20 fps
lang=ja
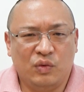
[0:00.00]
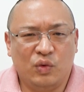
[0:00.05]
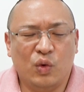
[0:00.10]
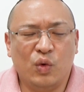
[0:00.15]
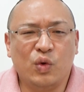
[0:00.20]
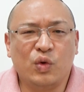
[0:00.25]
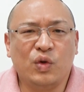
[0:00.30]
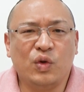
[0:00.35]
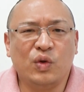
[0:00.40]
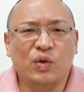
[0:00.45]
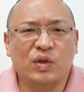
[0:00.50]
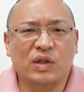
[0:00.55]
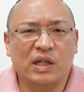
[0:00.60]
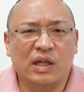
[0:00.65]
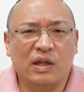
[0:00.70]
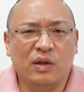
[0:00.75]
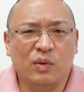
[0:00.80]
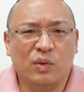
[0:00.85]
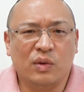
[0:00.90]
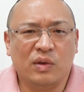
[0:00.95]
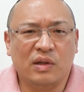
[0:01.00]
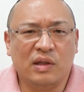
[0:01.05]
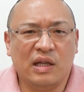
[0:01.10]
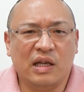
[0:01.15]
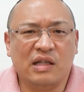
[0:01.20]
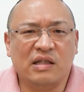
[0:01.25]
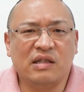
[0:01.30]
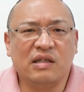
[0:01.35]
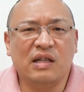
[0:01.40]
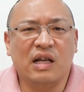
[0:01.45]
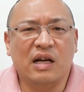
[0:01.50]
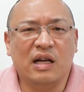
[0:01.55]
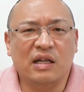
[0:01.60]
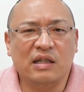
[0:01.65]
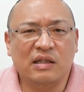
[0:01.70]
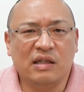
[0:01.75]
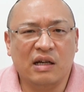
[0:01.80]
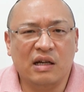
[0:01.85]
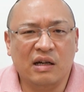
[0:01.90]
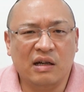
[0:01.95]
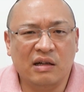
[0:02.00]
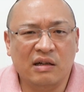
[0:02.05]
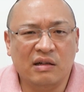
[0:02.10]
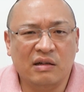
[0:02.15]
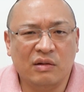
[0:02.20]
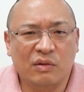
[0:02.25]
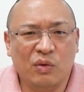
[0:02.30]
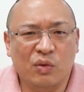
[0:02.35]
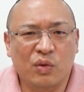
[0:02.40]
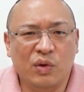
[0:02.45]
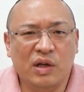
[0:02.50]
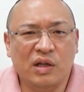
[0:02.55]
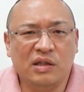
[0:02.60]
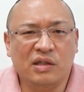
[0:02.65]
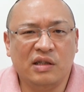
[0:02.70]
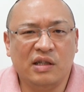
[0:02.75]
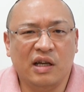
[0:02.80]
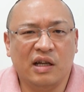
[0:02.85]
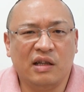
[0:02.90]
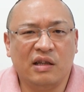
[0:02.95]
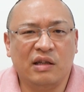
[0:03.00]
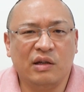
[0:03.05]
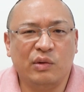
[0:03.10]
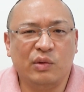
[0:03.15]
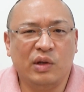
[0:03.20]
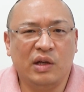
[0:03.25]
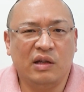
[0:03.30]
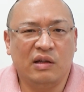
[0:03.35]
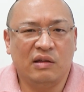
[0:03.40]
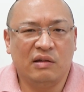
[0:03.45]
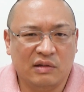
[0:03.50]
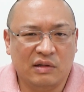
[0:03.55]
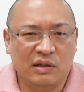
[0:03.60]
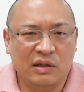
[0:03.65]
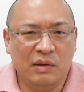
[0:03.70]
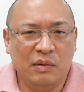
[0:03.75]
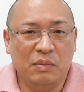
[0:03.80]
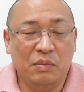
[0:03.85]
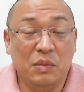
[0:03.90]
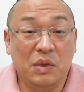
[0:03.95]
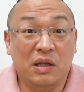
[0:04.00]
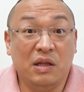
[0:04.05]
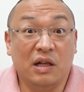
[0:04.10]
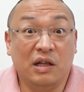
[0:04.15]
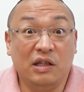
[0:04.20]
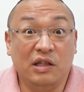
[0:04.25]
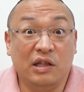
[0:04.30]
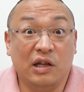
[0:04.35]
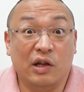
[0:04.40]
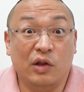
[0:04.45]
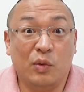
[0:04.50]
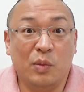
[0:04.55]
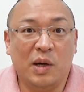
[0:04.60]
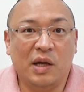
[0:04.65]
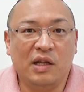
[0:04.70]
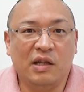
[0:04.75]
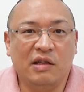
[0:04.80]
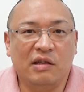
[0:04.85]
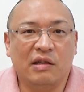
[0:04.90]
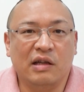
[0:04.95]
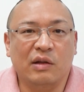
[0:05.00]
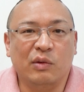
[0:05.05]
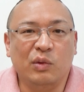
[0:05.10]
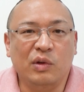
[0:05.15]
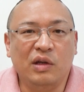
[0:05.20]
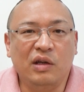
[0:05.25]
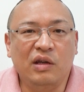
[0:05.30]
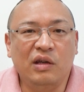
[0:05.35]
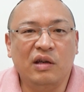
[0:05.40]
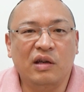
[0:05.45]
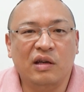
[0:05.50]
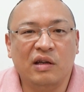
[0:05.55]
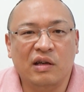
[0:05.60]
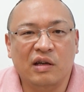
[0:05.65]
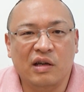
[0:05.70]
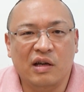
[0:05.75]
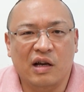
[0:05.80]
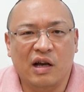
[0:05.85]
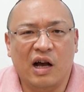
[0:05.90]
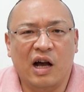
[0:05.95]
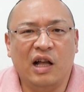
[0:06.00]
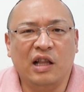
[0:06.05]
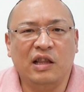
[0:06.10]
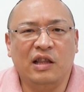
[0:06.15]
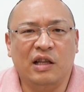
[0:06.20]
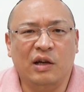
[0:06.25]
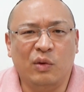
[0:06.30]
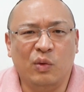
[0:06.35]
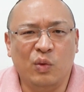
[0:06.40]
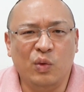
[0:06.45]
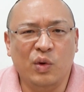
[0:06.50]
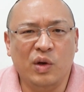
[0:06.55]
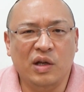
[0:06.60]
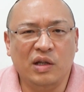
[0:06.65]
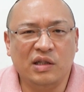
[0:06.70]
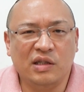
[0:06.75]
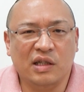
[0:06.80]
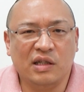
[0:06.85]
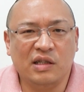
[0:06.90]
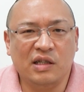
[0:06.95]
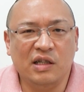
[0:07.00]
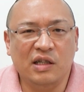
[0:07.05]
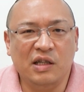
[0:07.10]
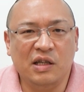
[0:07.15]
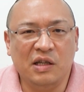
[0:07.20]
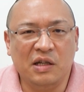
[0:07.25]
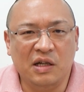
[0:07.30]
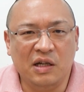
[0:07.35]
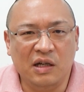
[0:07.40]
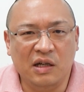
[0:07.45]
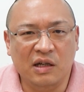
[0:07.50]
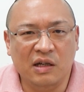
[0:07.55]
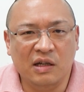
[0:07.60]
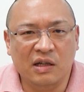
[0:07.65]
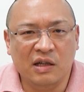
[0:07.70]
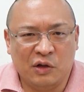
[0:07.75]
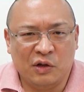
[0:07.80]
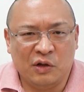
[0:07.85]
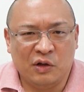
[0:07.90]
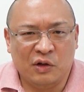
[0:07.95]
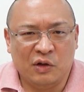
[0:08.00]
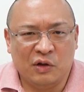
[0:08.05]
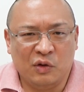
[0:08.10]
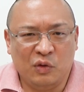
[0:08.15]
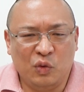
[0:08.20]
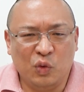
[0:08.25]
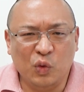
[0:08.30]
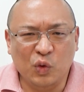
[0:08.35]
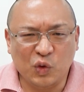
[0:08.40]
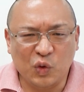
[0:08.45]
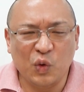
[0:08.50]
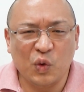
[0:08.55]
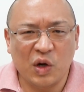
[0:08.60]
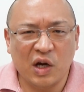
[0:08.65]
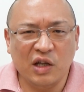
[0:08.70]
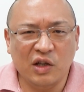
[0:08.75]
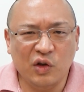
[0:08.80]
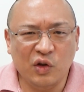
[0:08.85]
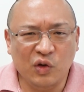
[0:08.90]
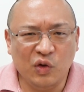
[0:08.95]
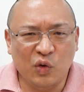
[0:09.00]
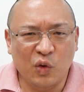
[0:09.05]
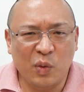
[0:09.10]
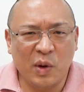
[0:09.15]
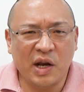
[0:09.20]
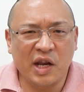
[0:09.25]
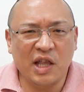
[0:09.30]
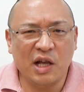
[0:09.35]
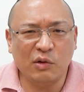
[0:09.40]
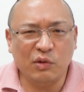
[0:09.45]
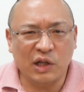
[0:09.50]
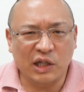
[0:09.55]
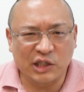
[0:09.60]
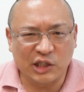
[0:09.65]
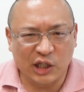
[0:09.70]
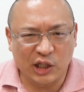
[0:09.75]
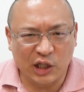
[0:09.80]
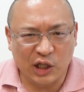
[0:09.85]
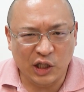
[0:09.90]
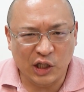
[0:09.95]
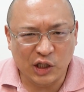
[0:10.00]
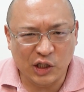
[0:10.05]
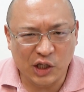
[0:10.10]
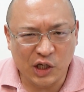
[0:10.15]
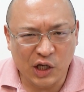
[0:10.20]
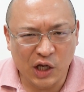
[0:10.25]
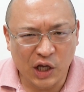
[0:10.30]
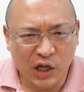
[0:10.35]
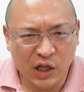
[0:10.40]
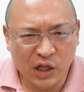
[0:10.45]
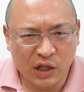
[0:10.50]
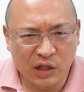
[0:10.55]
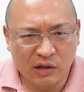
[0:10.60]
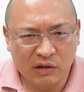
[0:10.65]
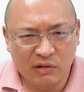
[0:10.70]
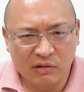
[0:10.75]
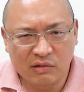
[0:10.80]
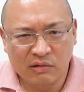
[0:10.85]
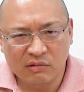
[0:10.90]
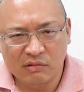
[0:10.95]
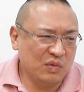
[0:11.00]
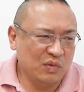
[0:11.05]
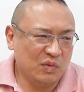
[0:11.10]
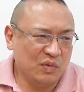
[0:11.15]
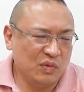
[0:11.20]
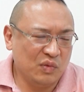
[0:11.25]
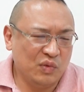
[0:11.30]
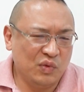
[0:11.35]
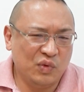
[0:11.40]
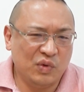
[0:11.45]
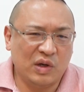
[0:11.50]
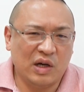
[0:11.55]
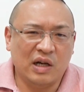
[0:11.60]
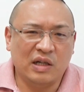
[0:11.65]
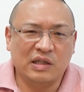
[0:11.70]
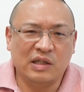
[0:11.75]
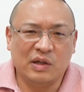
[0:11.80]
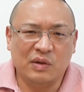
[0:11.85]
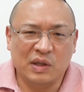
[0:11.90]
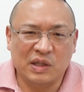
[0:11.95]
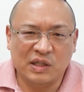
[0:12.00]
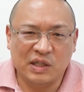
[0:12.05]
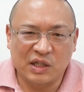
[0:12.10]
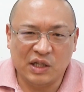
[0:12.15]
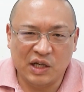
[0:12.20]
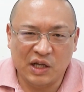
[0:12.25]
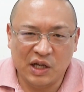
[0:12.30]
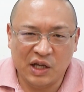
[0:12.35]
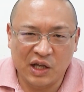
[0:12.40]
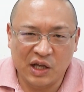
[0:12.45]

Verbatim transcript: 同級生の鉄永さん応援してやってくれってみんなに頼まれてたのに、あんた応援したせいでな同窓会に呼ばれなくなっちゃったんだぜ。深澤さ